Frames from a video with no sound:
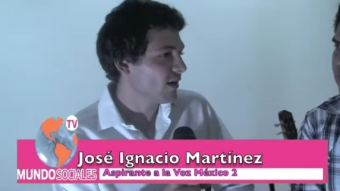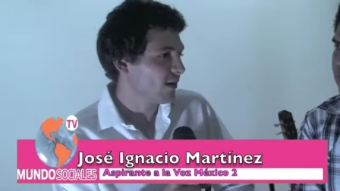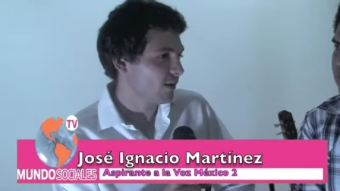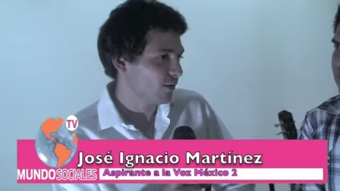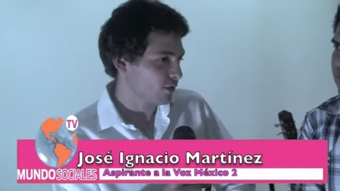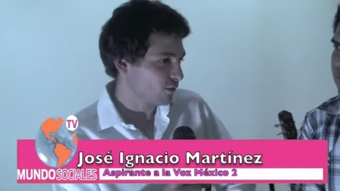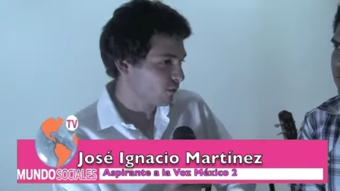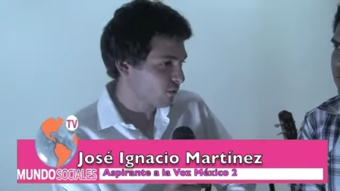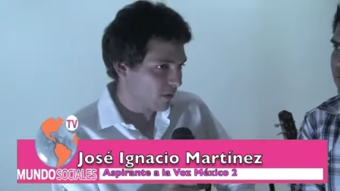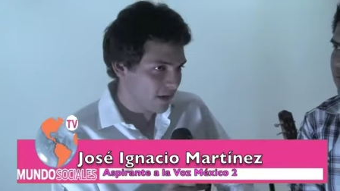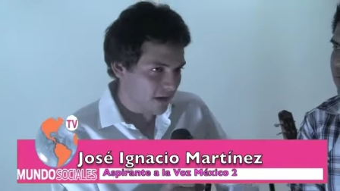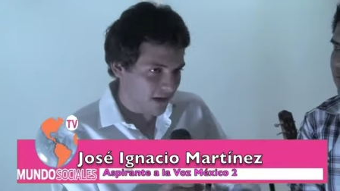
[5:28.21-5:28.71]

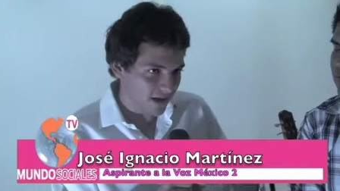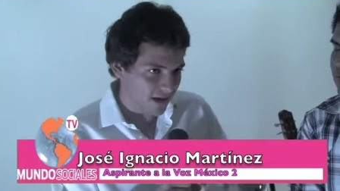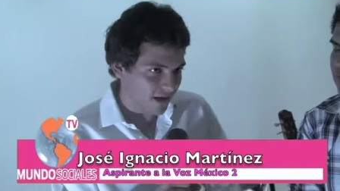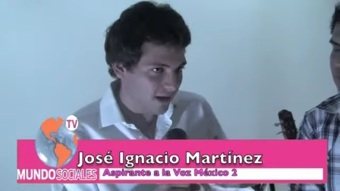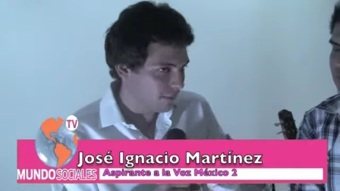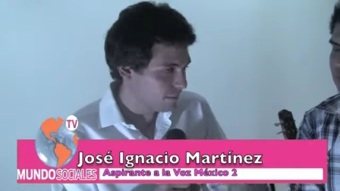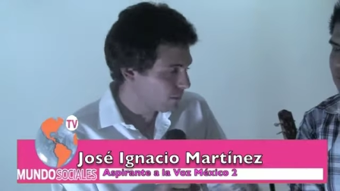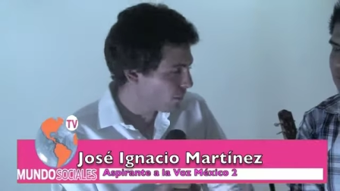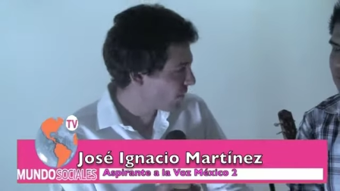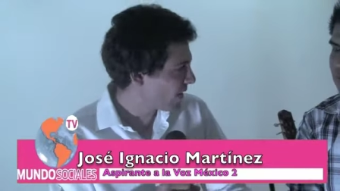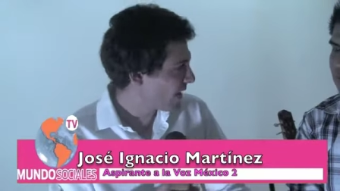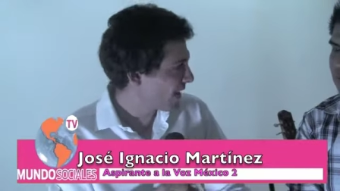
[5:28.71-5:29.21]
nos fue
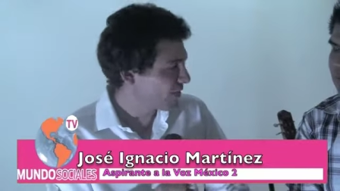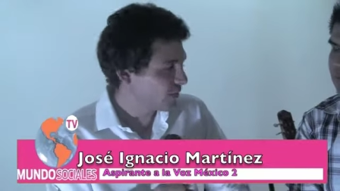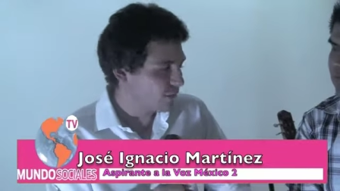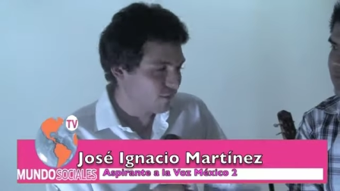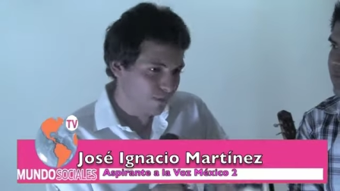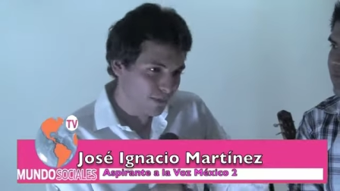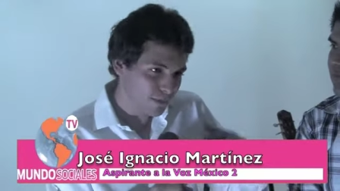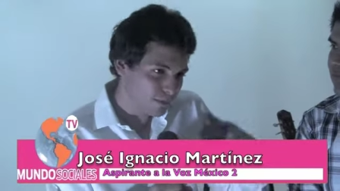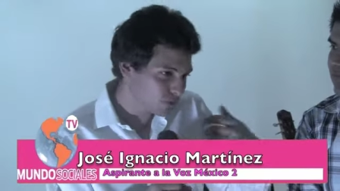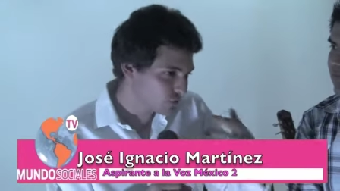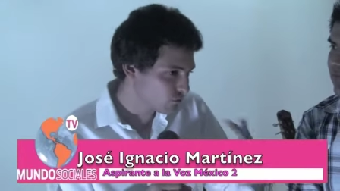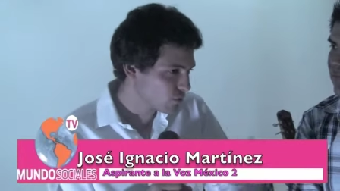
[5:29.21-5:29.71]
apoyando,
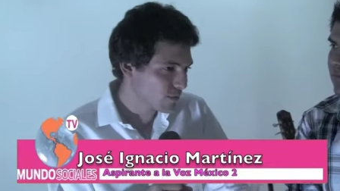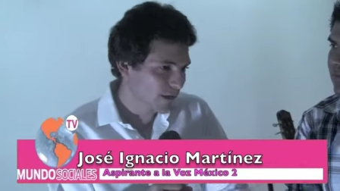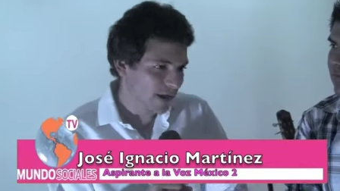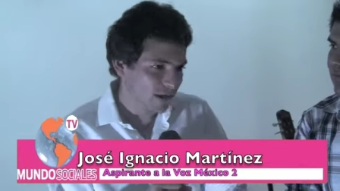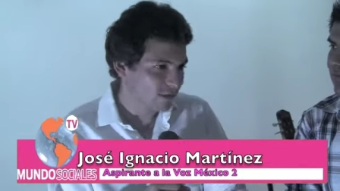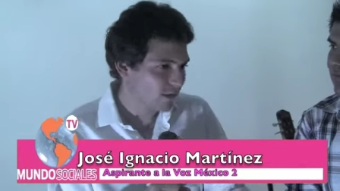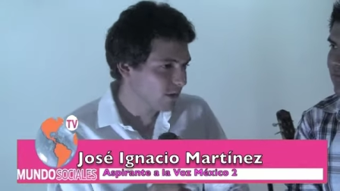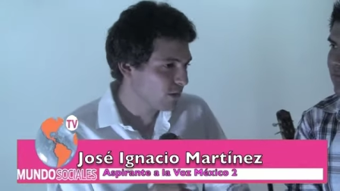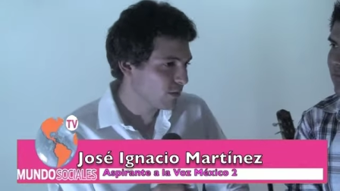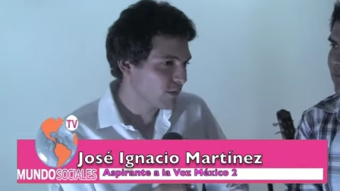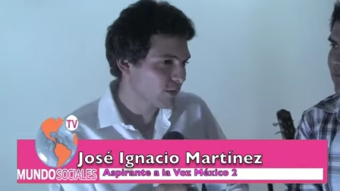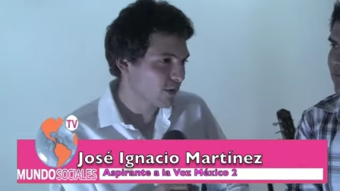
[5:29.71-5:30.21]
fuimos
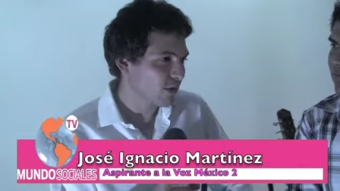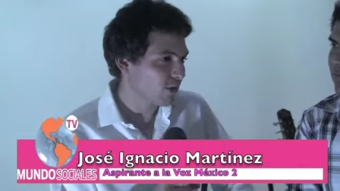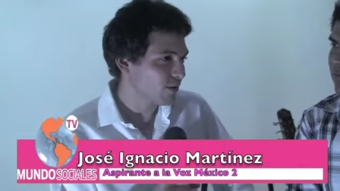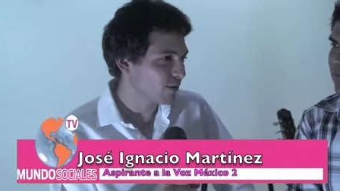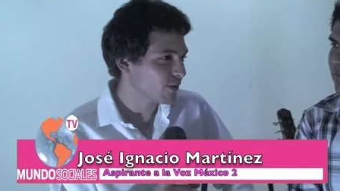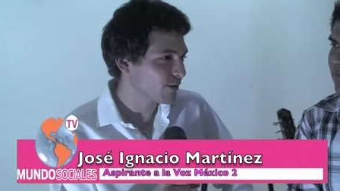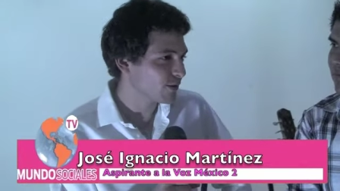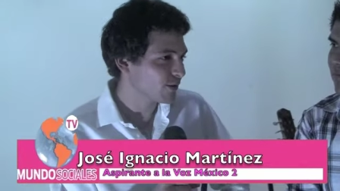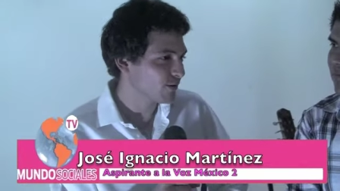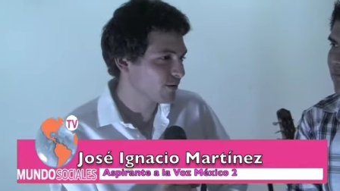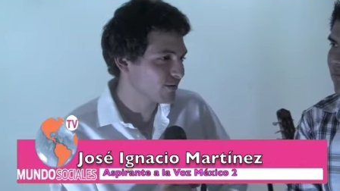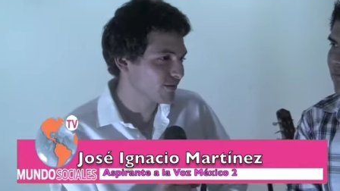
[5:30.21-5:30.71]
subiendo el número de
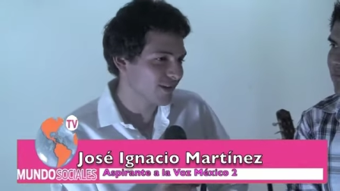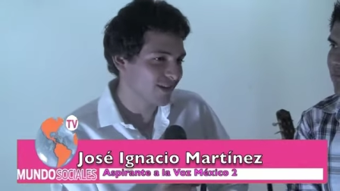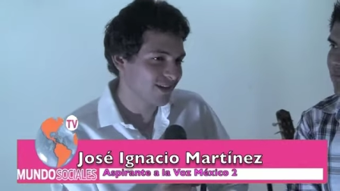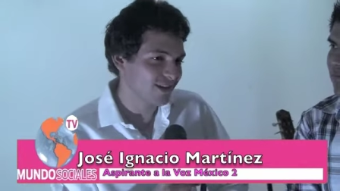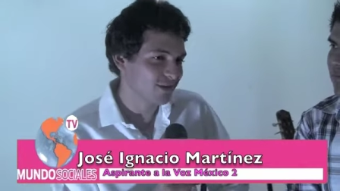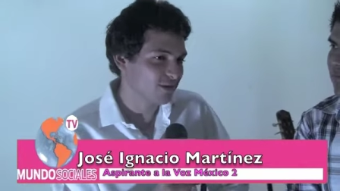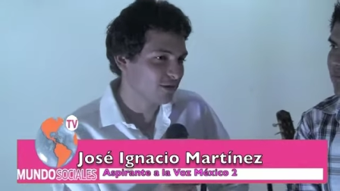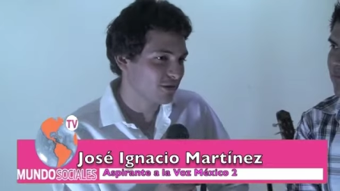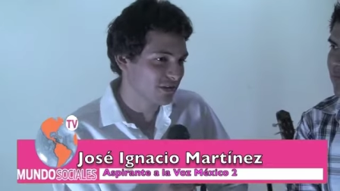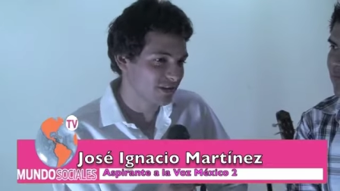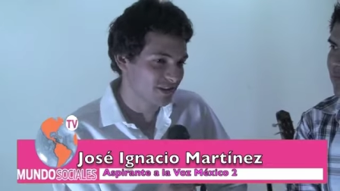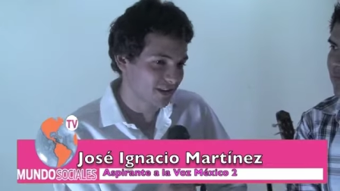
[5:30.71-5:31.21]
votos y
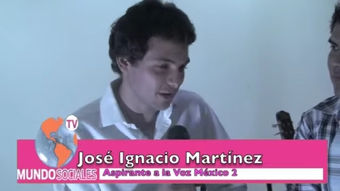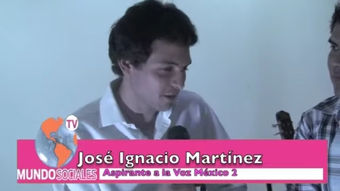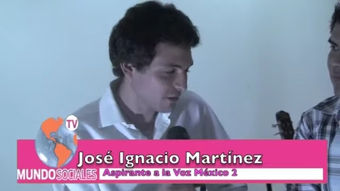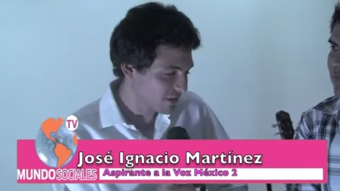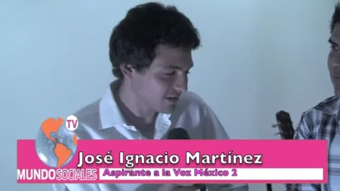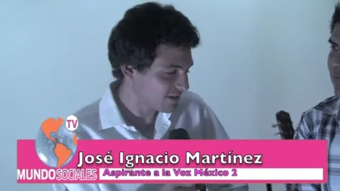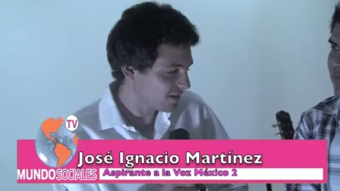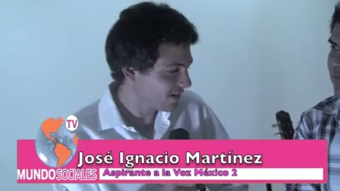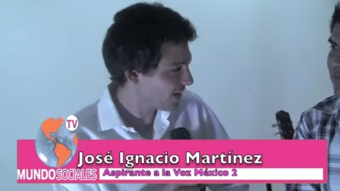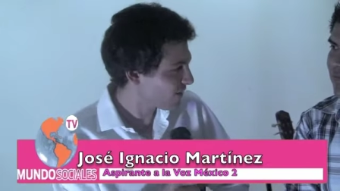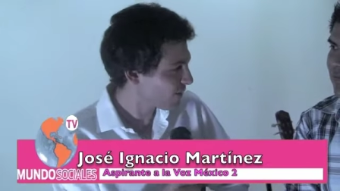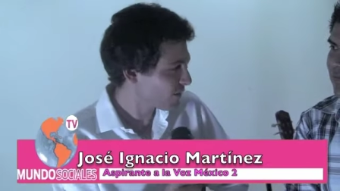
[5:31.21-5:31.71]
te voy a
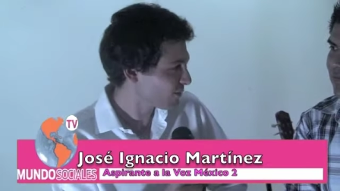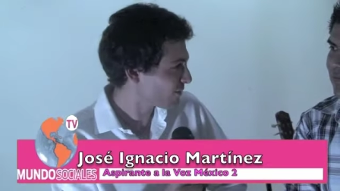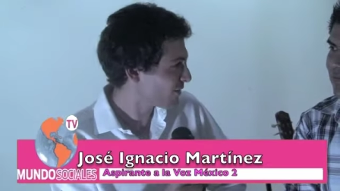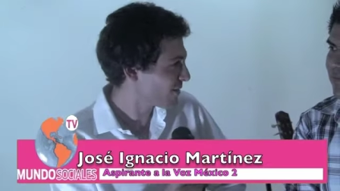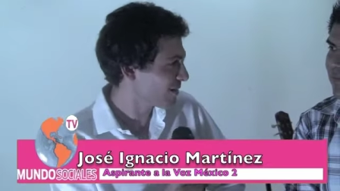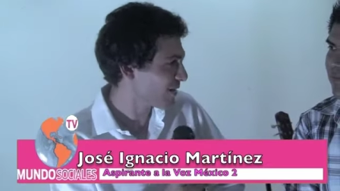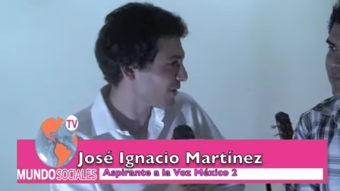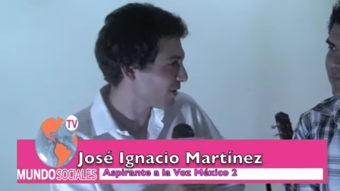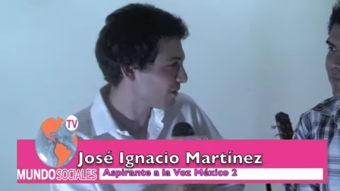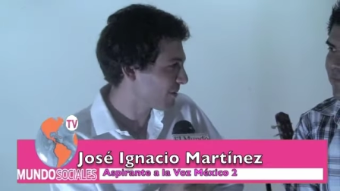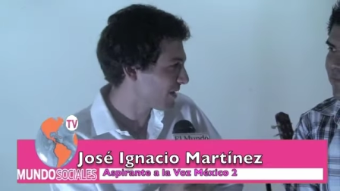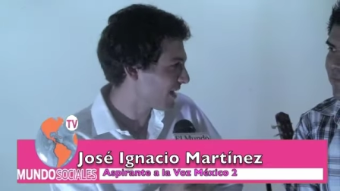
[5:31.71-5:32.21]
decir algo,
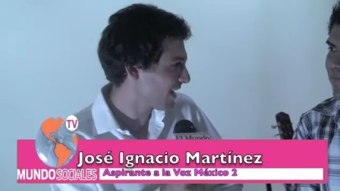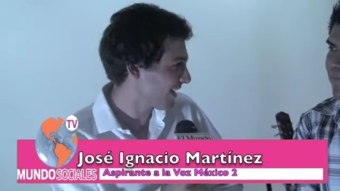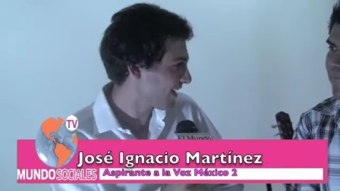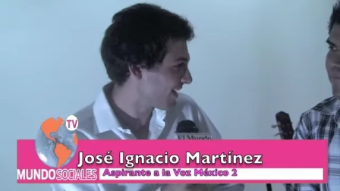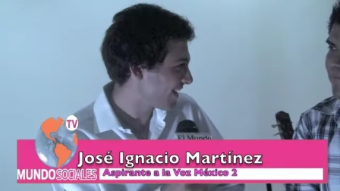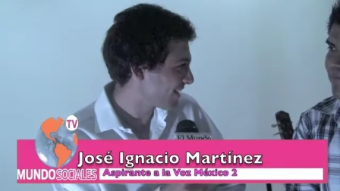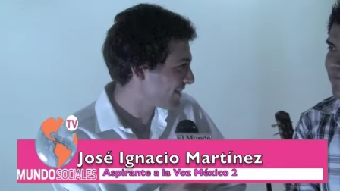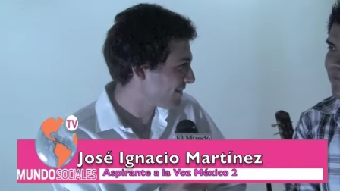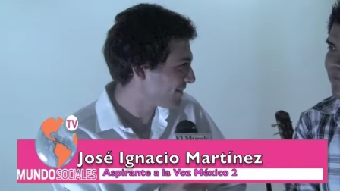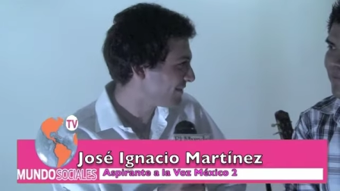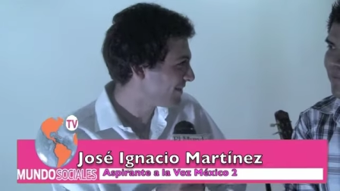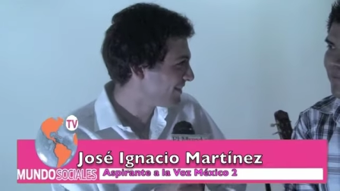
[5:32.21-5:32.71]
todavía no me la
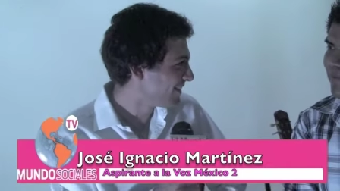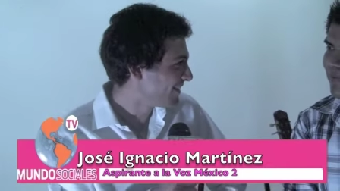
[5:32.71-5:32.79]
creo.